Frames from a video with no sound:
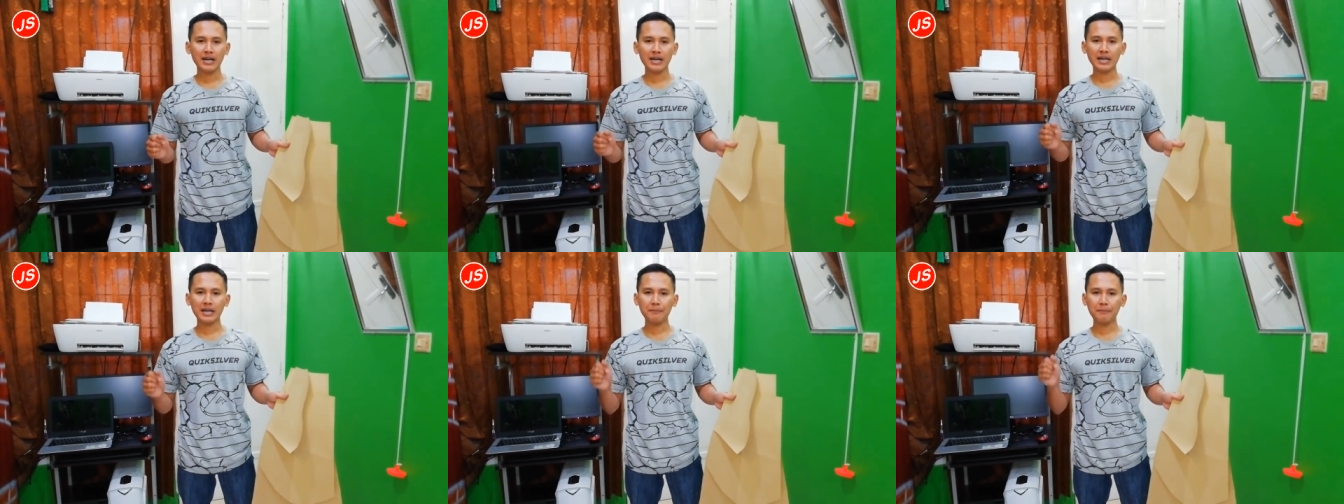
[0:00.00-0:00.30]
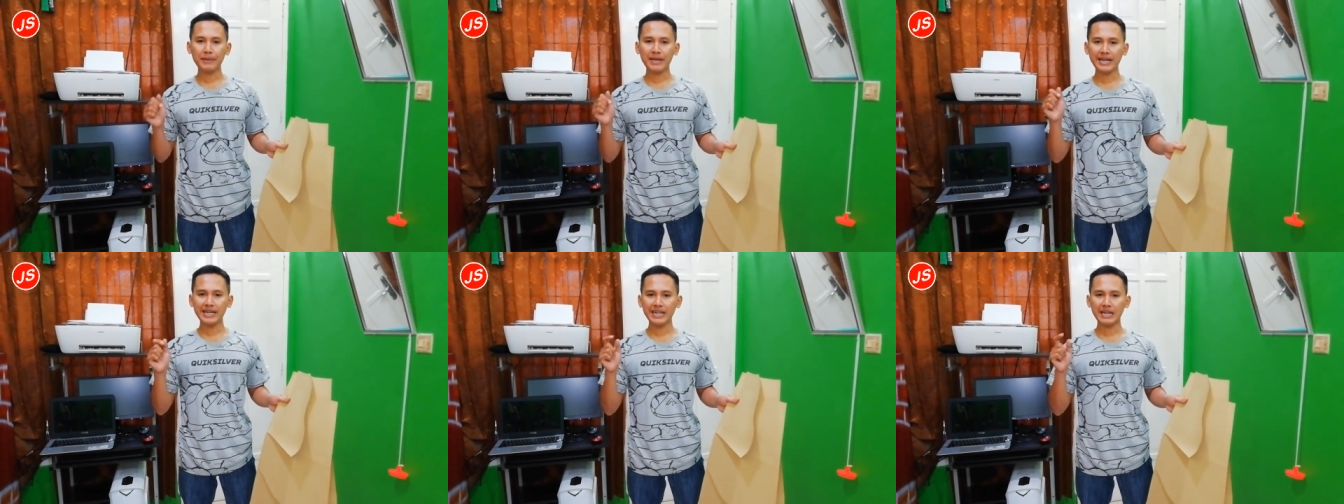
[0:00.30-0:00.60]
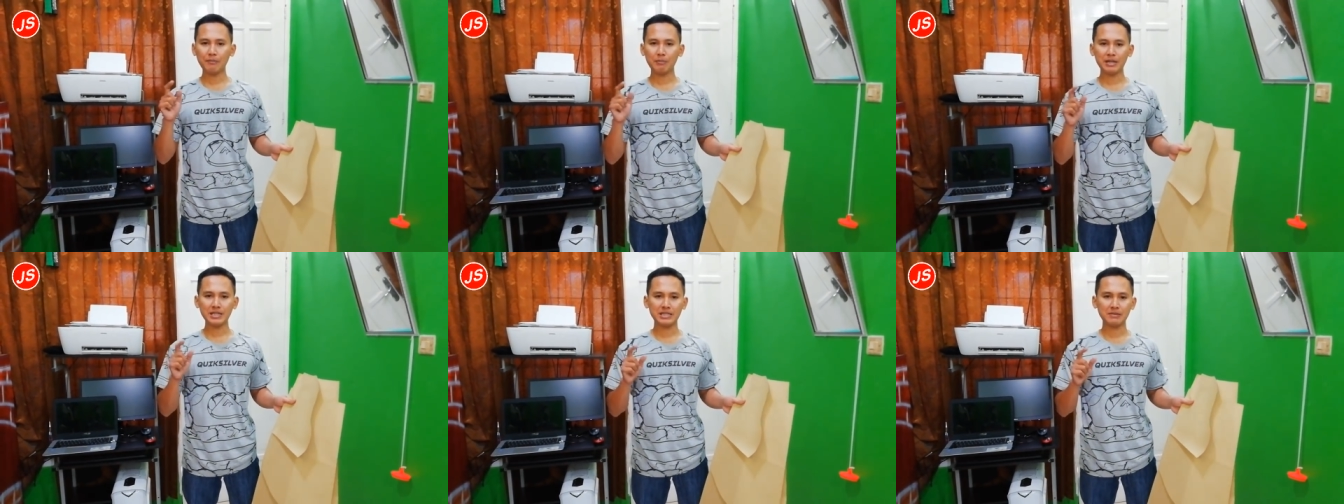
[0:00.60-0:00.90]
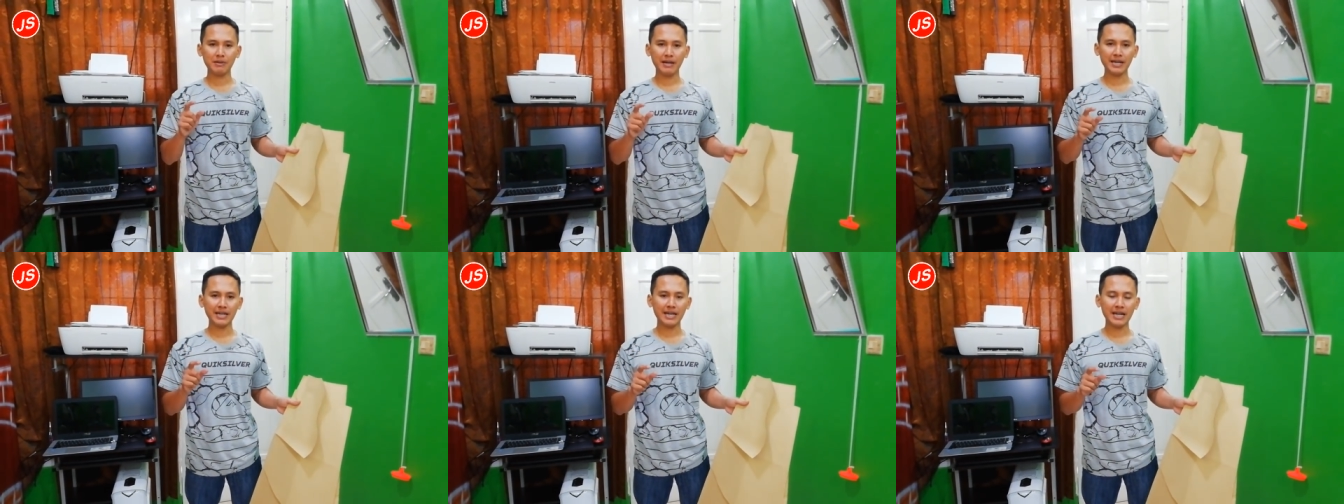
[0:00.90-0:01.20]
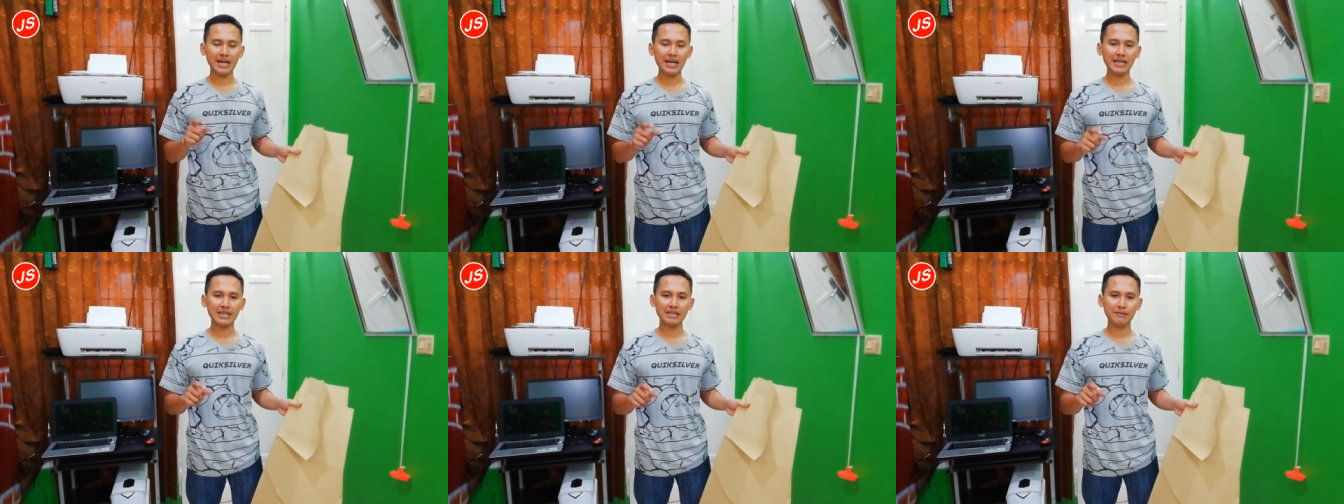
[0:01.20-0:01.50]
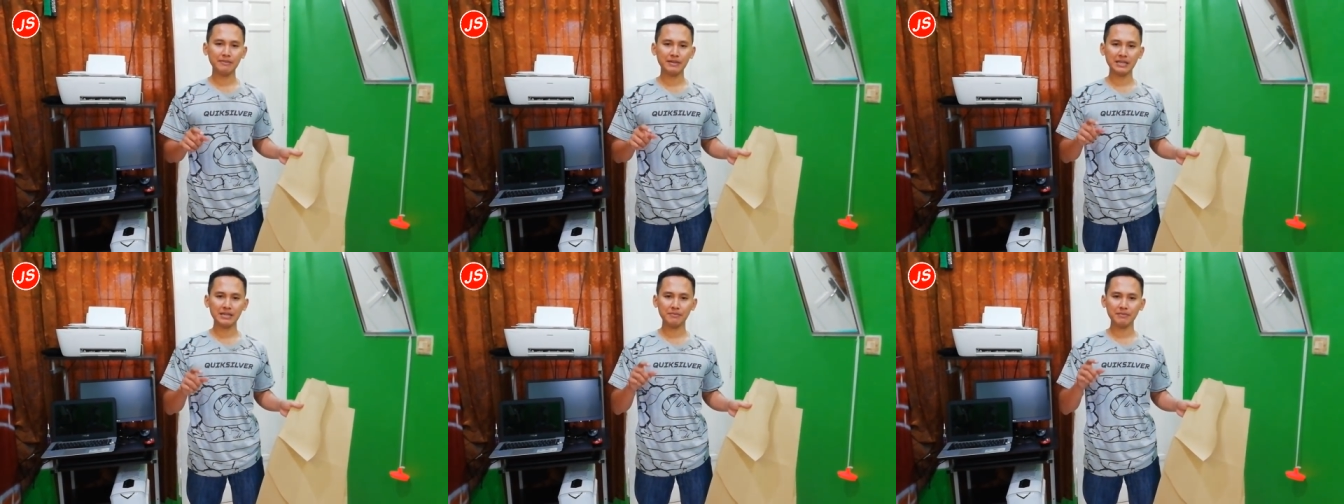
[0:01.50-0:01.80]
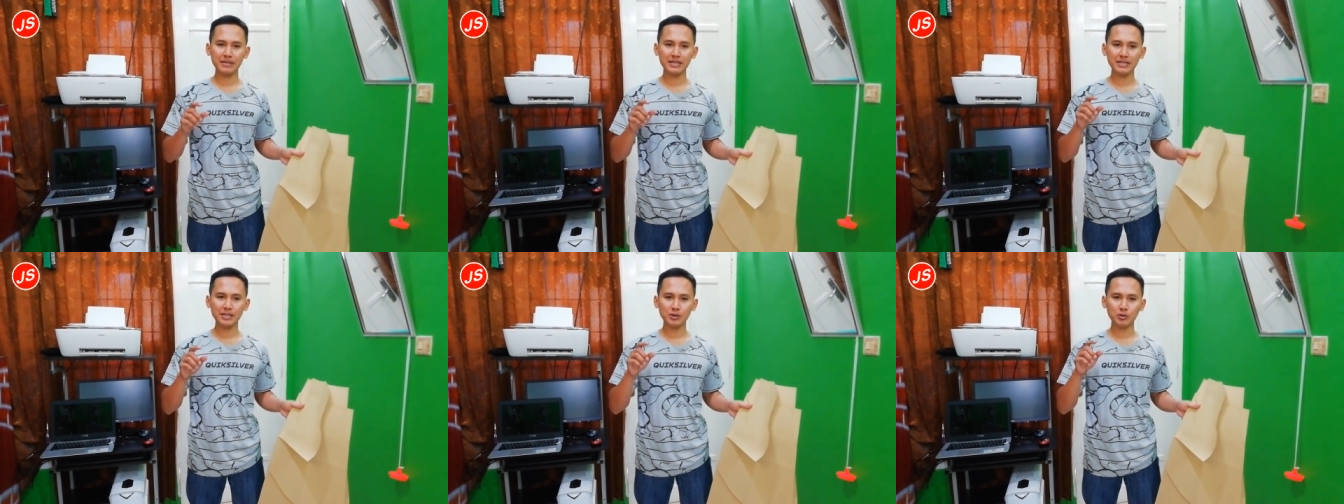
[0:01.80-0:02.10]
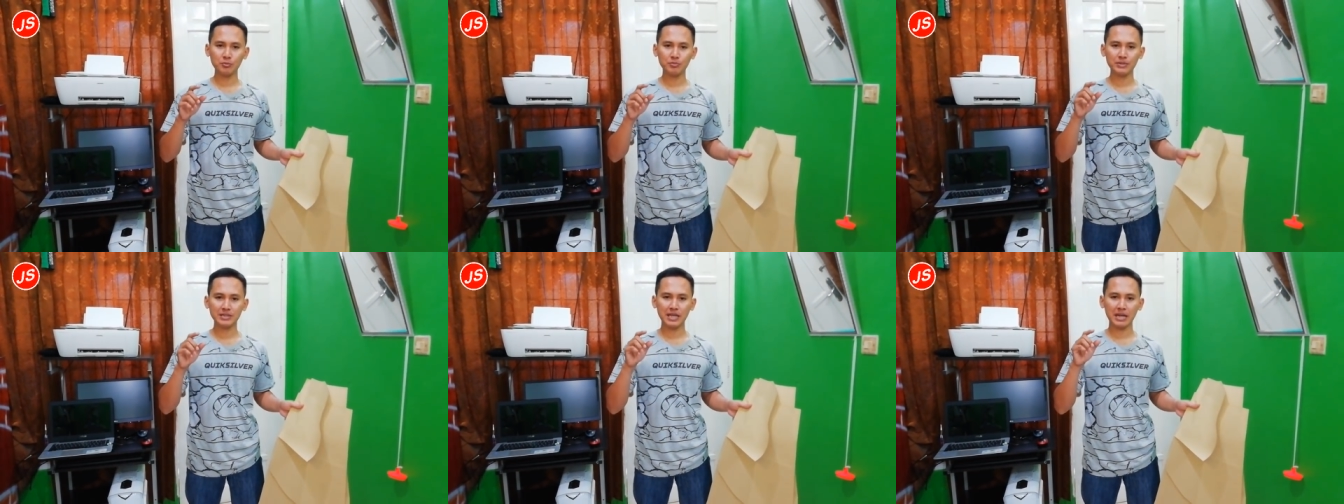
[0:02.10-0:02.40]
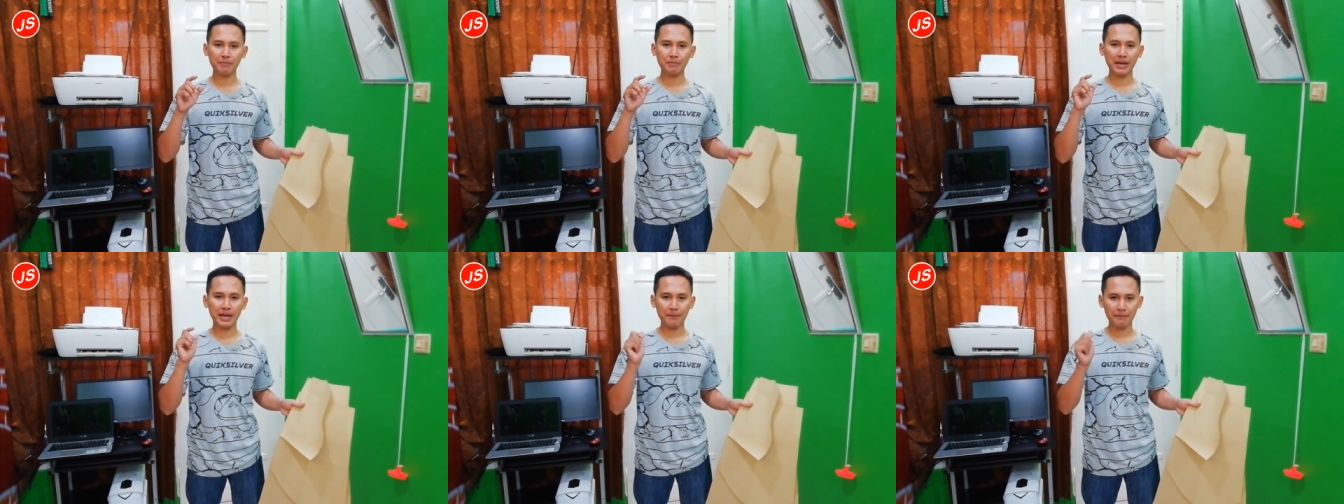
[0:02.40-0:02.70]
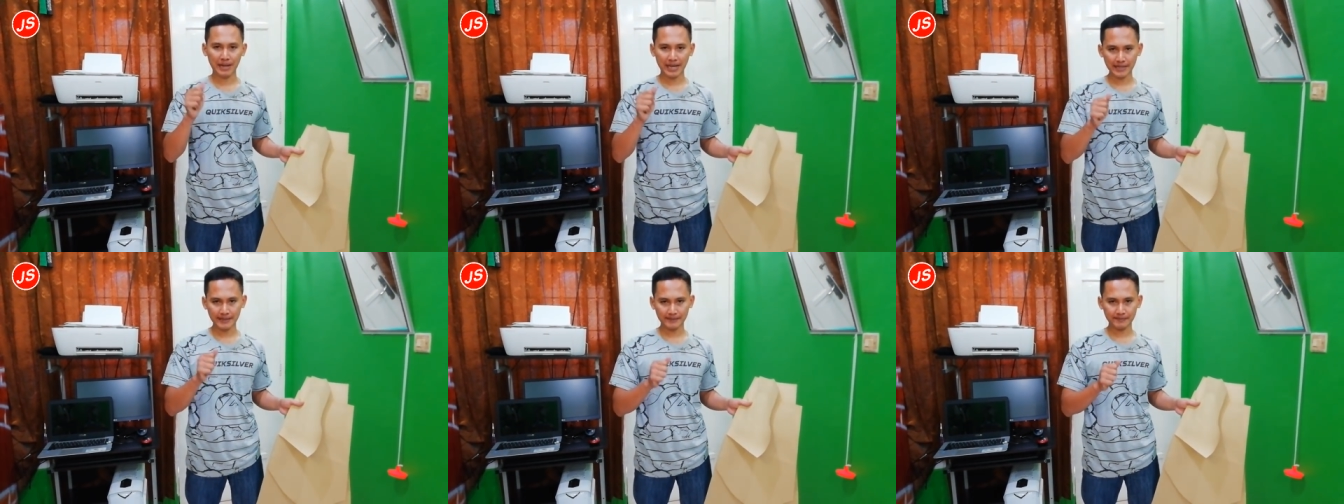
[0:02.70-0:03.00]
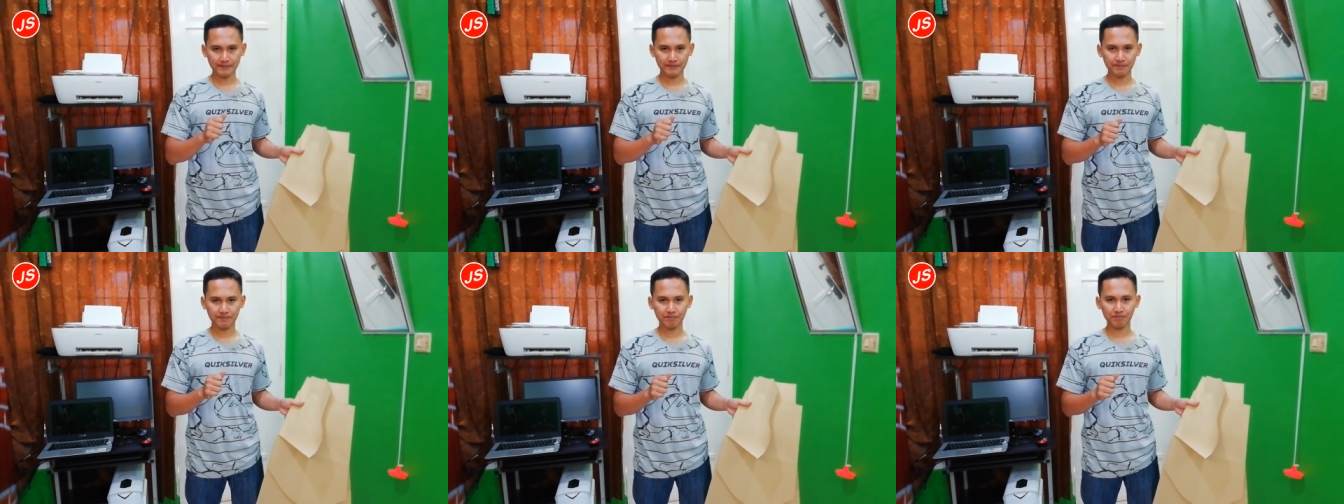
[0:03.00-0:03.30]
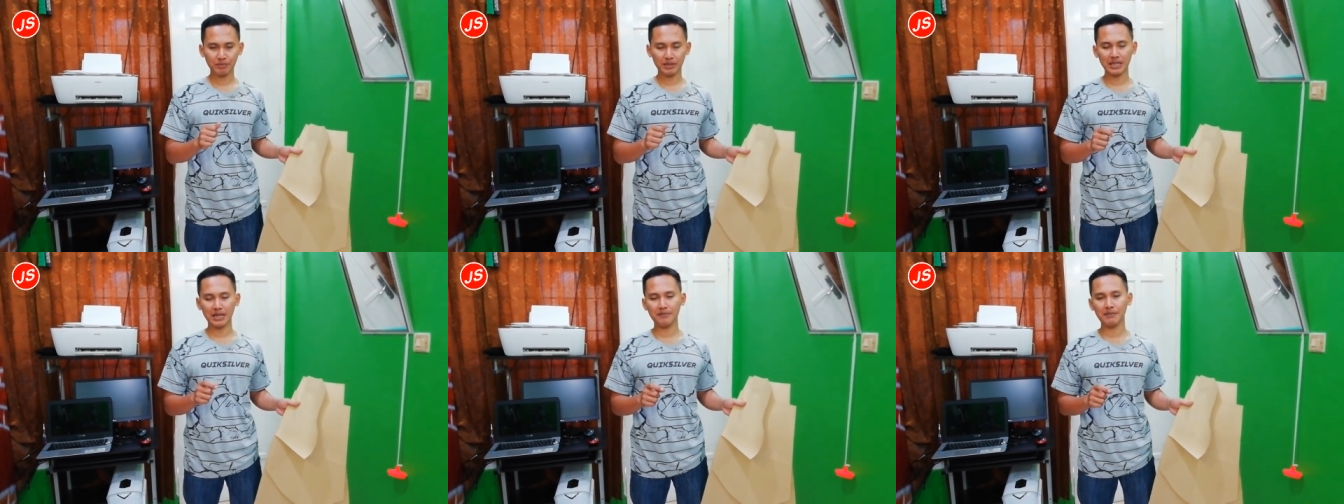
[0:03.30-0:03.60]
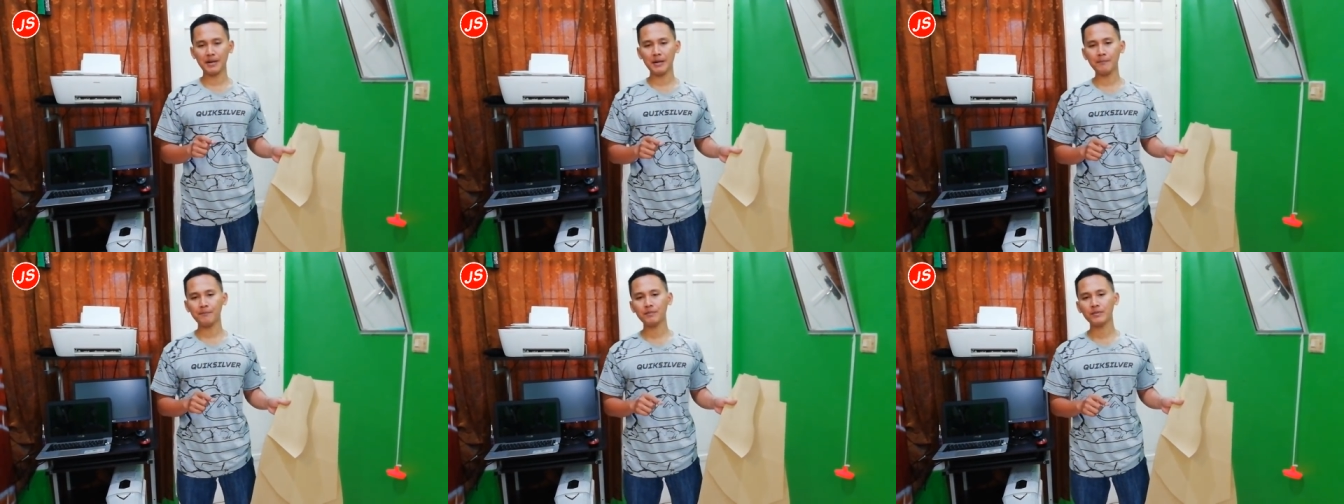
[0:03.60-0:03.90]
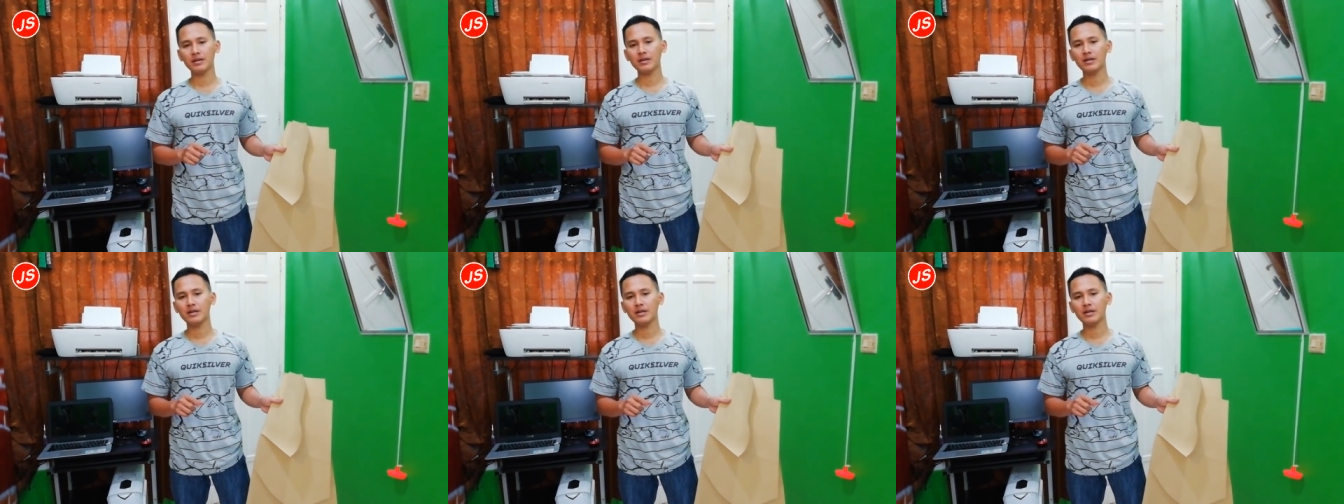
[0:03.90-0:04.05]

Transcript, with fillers: kelebihan dari pola Plajibla adalah teman-teman itu bisa lebih hemat. Pertama,